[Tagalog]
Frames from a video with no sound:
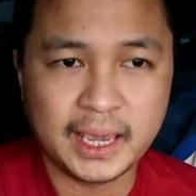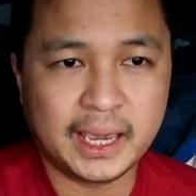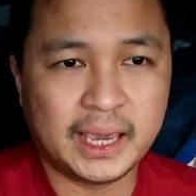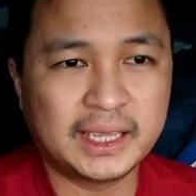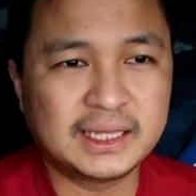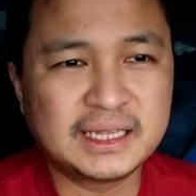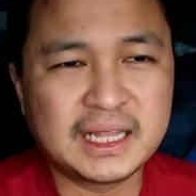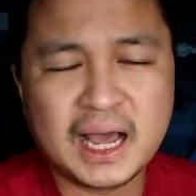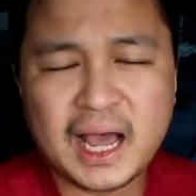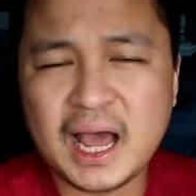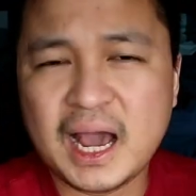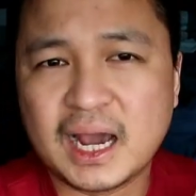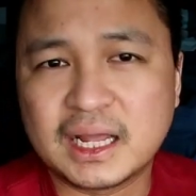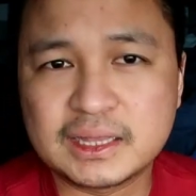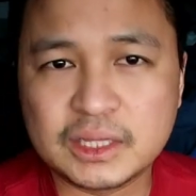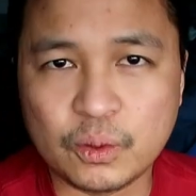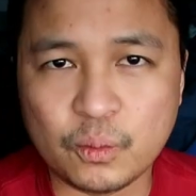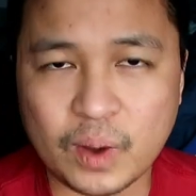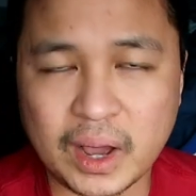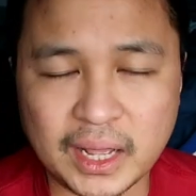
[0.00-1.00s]
And
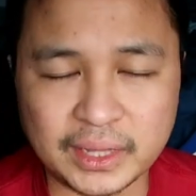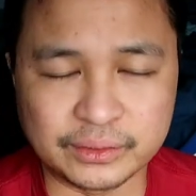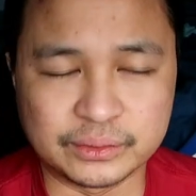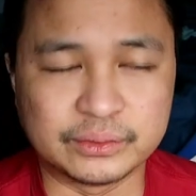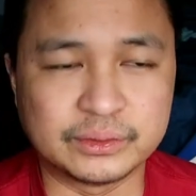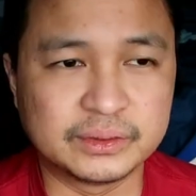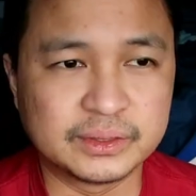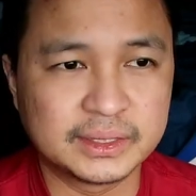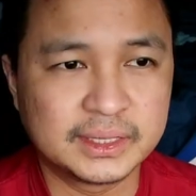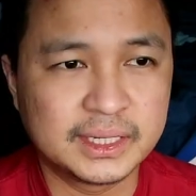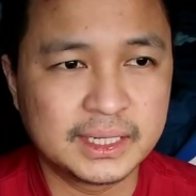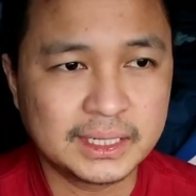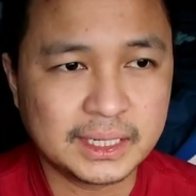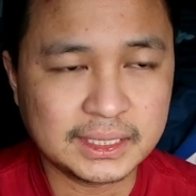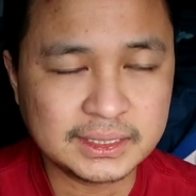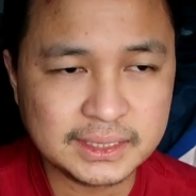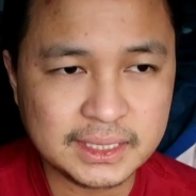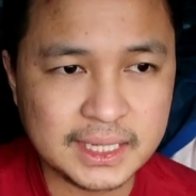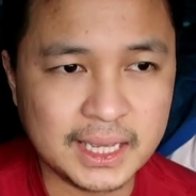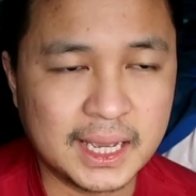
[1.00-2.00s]
nakakatawa, no?
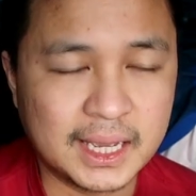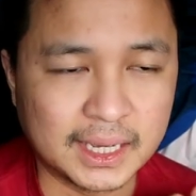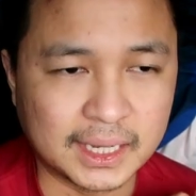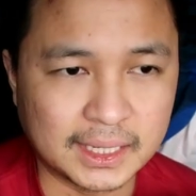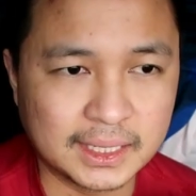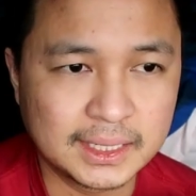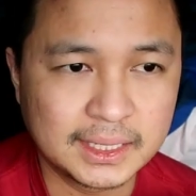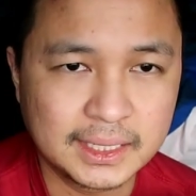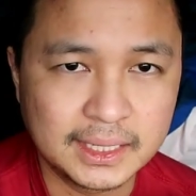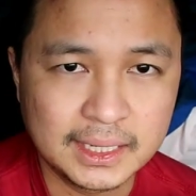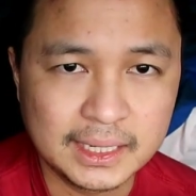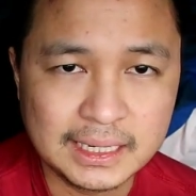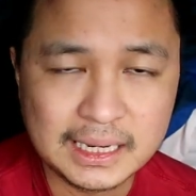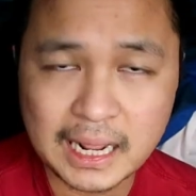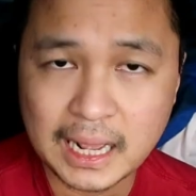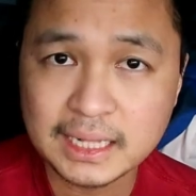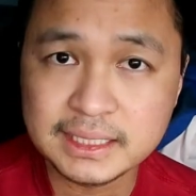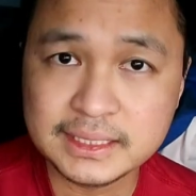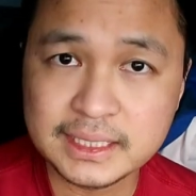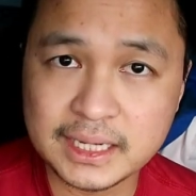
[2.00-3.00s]
Kasi nga,
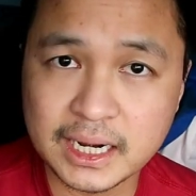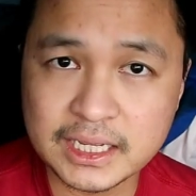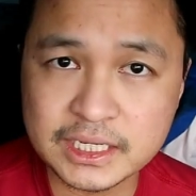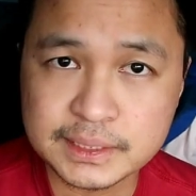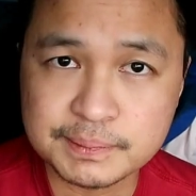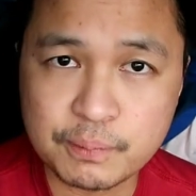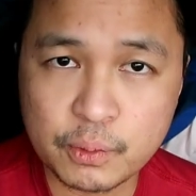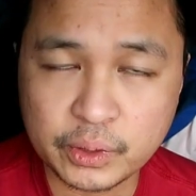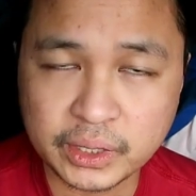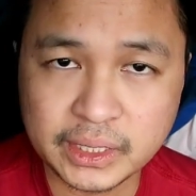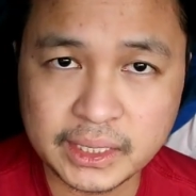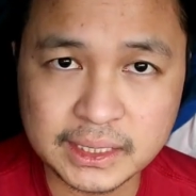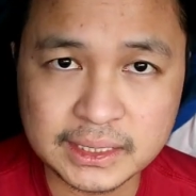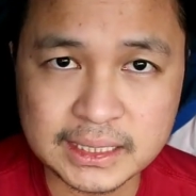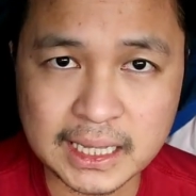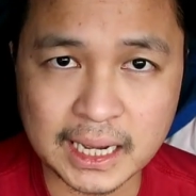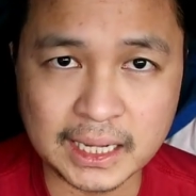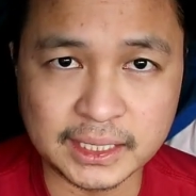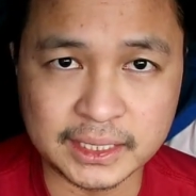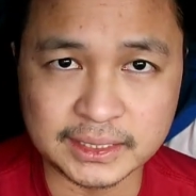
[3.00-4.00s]
lahat sila is spokening
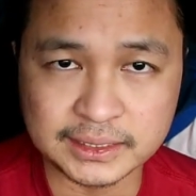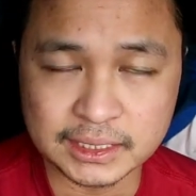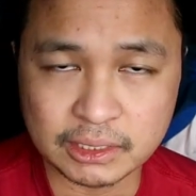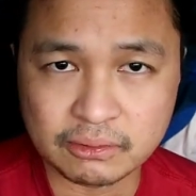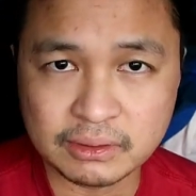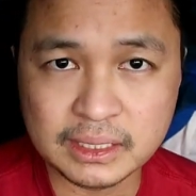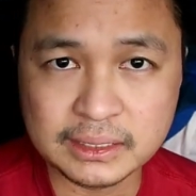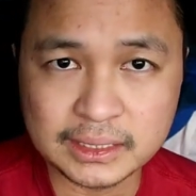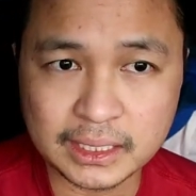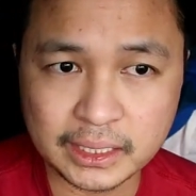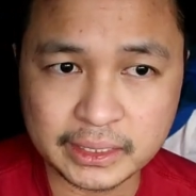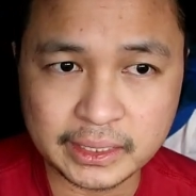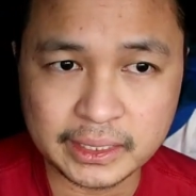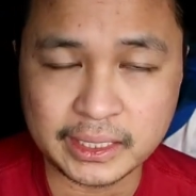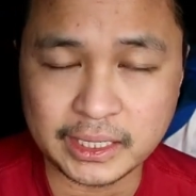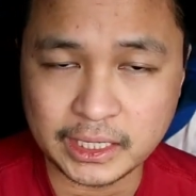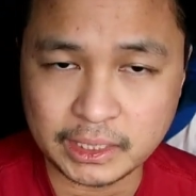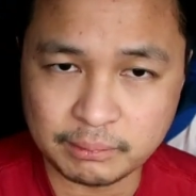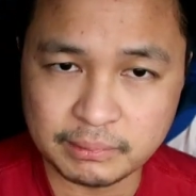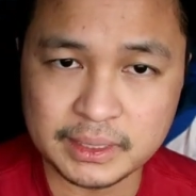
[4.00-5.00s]
dollars. Ako lang talaga
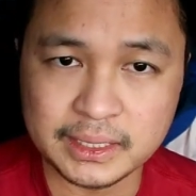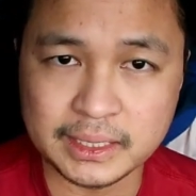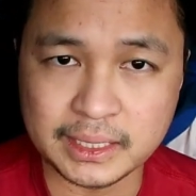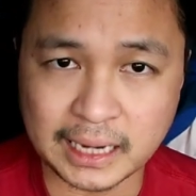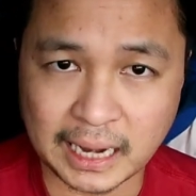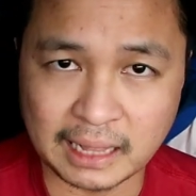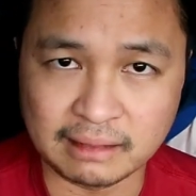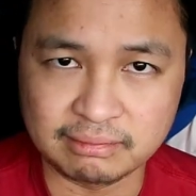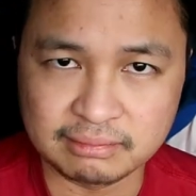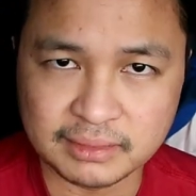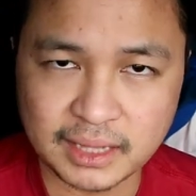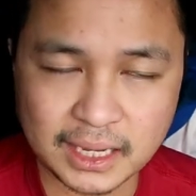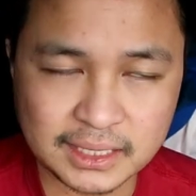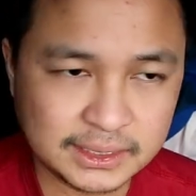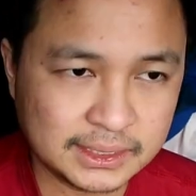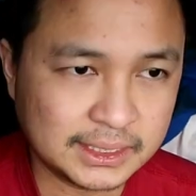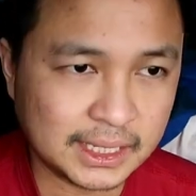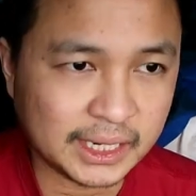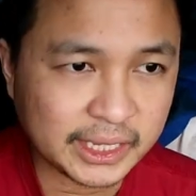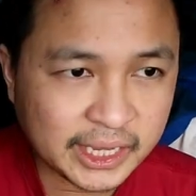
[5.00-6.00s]
yung immigrant. As
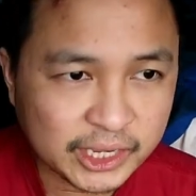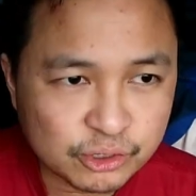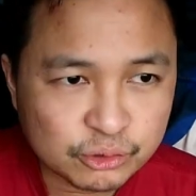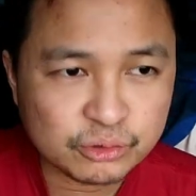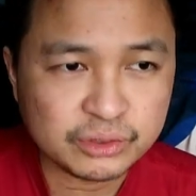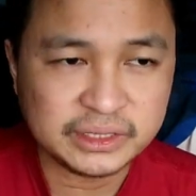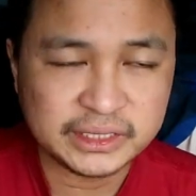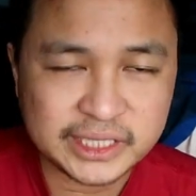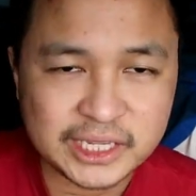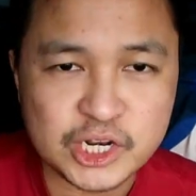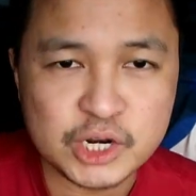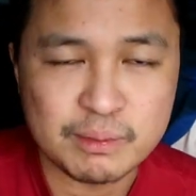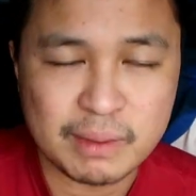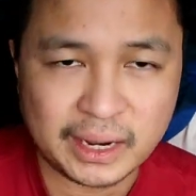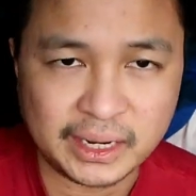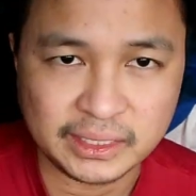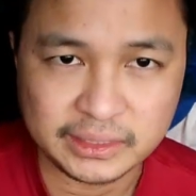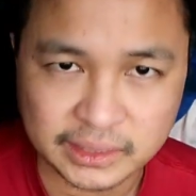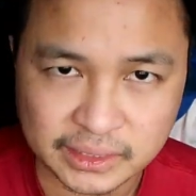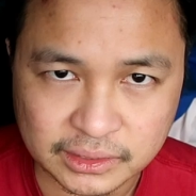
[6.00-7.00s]
in, talaga yung hindi
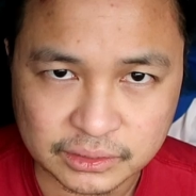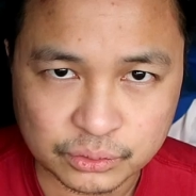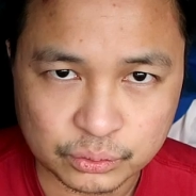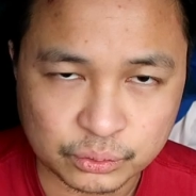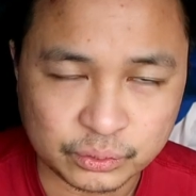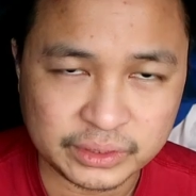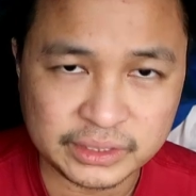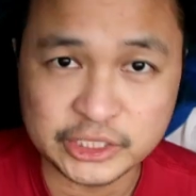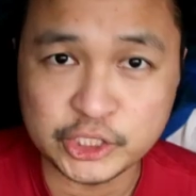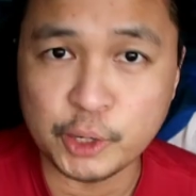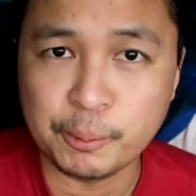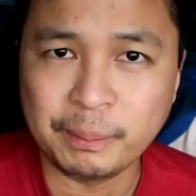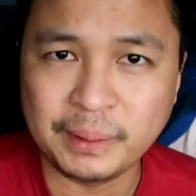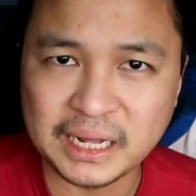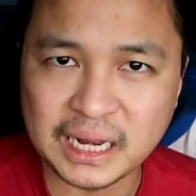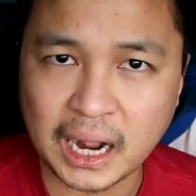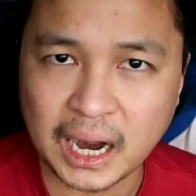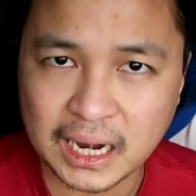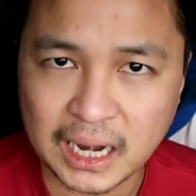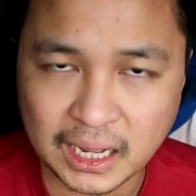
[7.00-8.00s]
lumaki dito, hindi yung
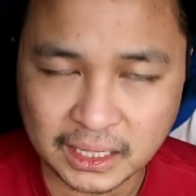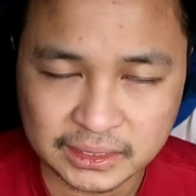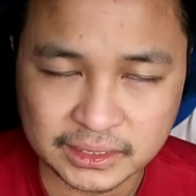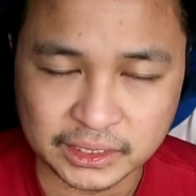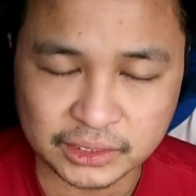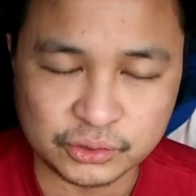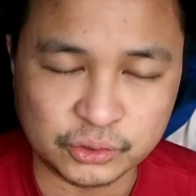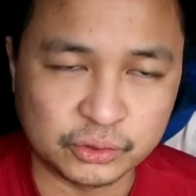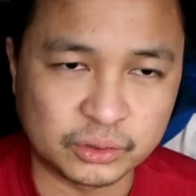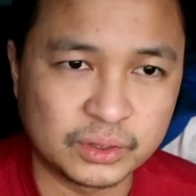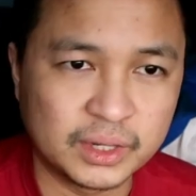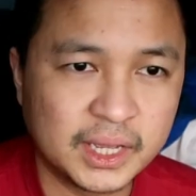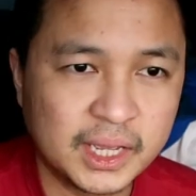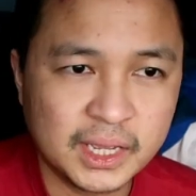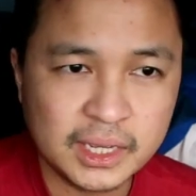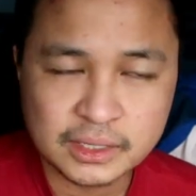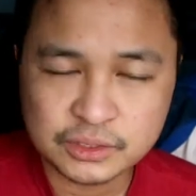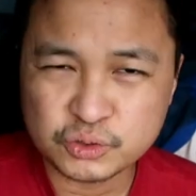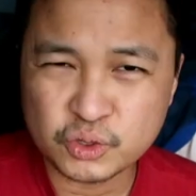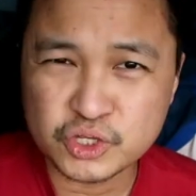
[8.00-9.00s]
pinanganak dito.
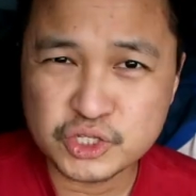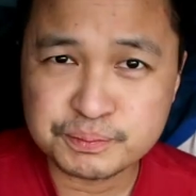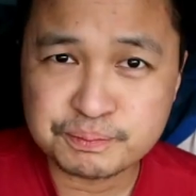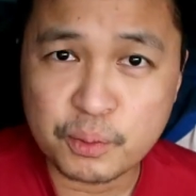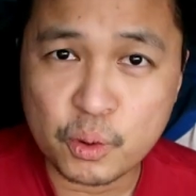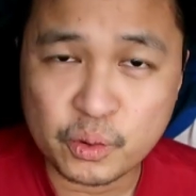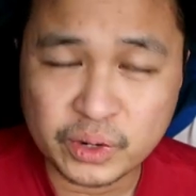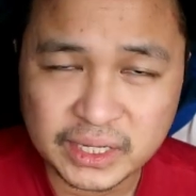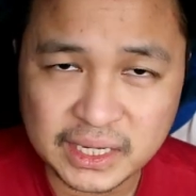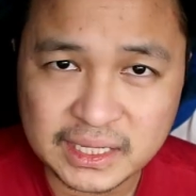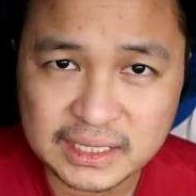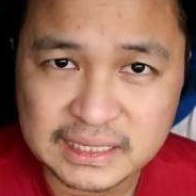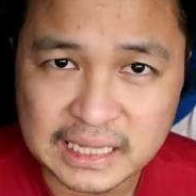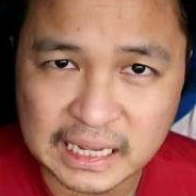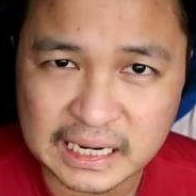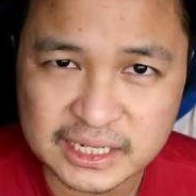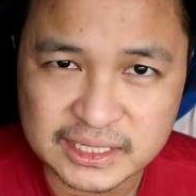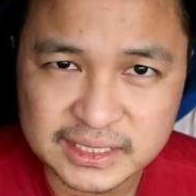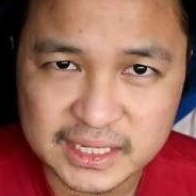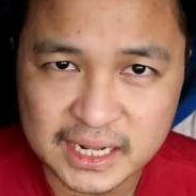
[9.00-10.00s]
So, spokening
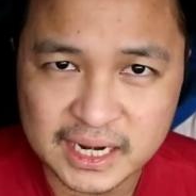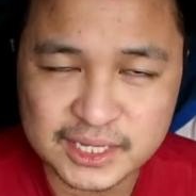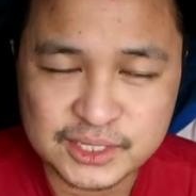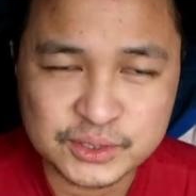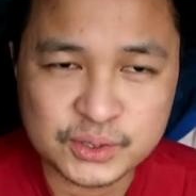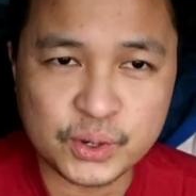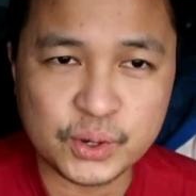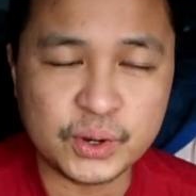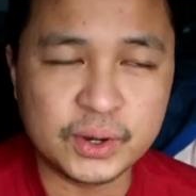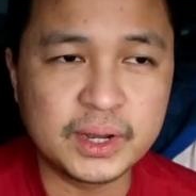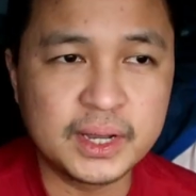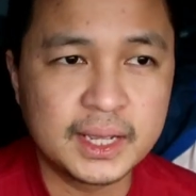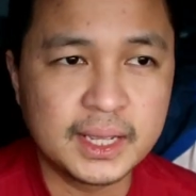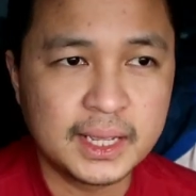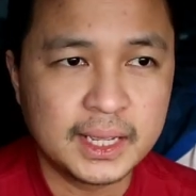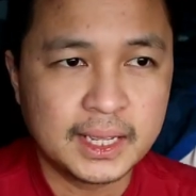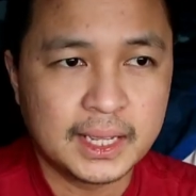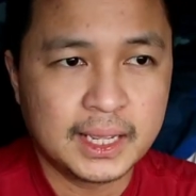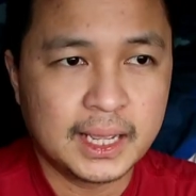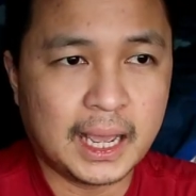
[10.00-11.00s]
dollars sila. So,
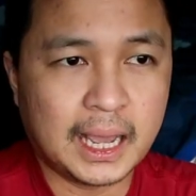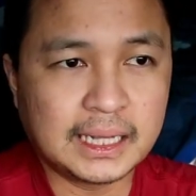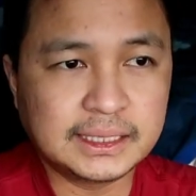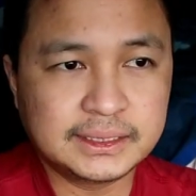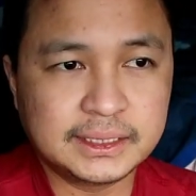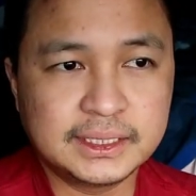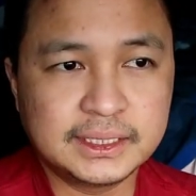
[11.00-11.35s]
as